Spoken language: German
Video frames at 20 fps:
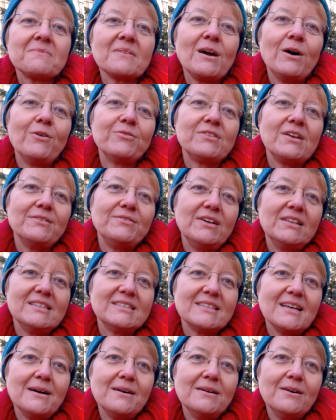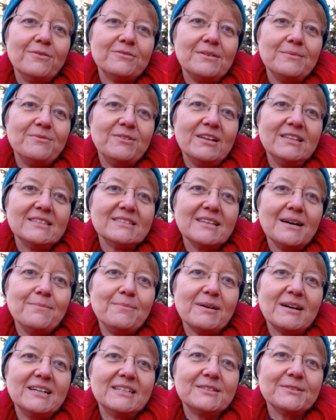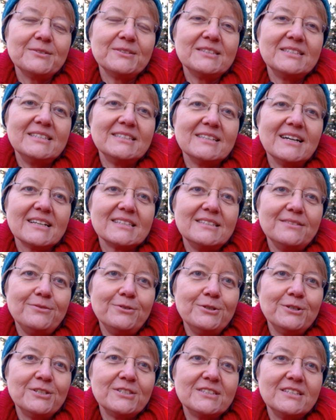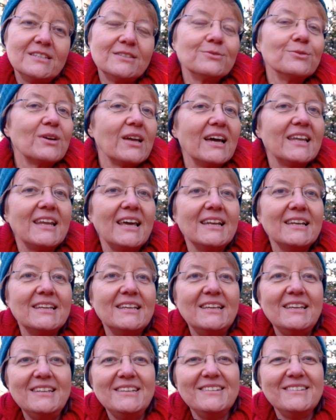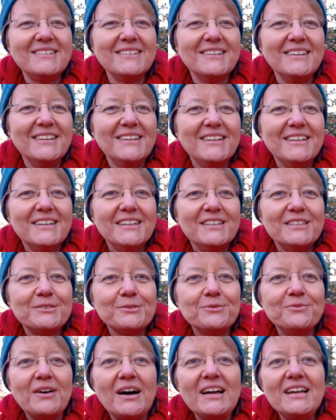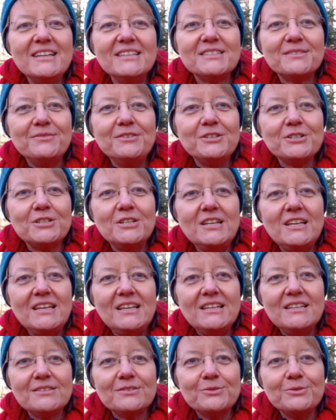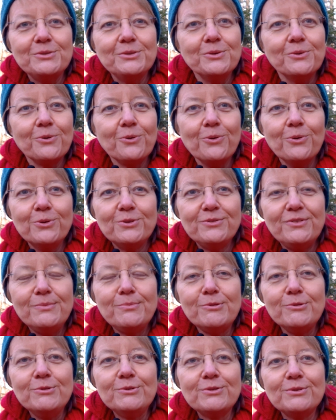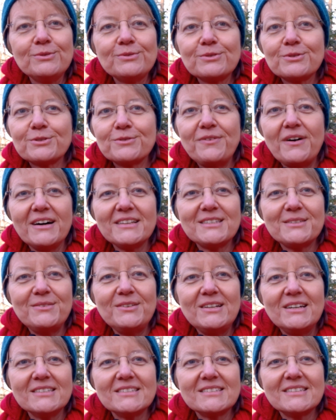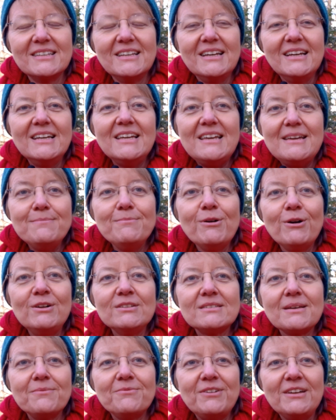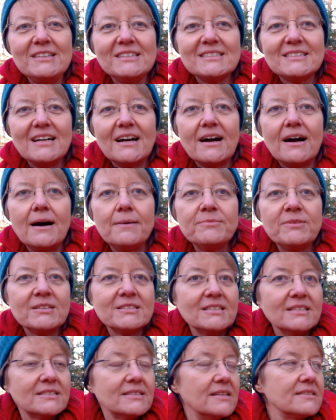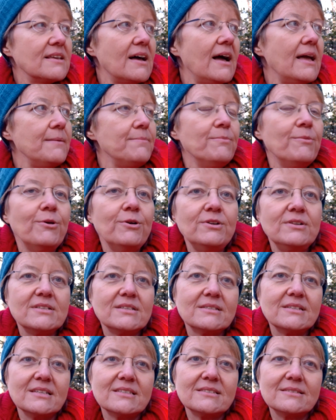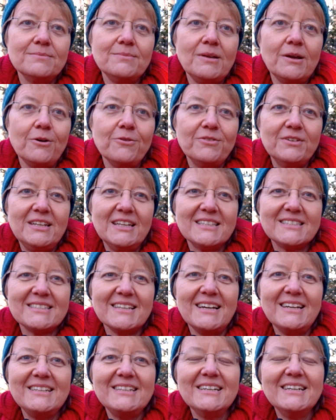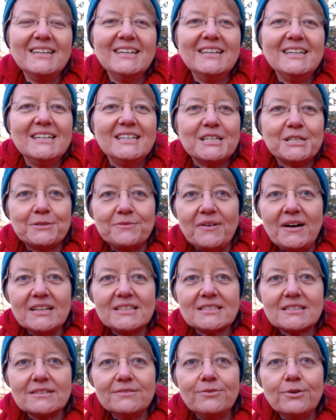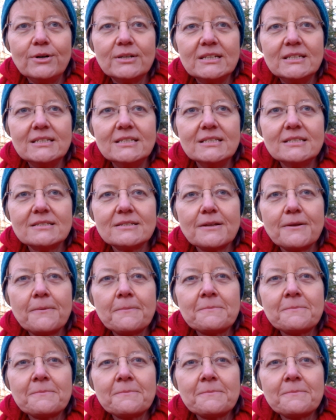auf der Fenster, auf dem Fensterbrett und sie sagt, sie wünscht sich so gern ein Kind, so weiß wie Schnee, so rot wie Blut und so schwarz wie das Ebenholz am Fensterrahmen. Das ist das Eibenholz, das im Laufe der Zeit schwarz geworden ist